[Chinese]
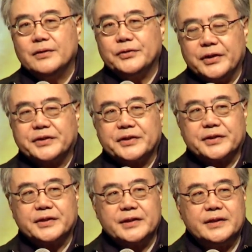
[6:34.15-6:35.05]
确实
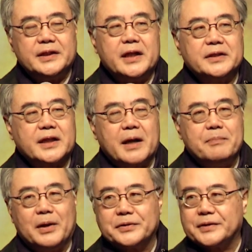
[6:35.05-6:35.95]
是今天也是看
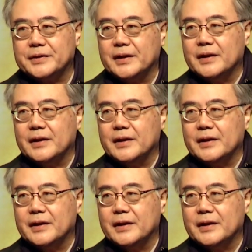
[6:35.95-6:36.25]
报纸，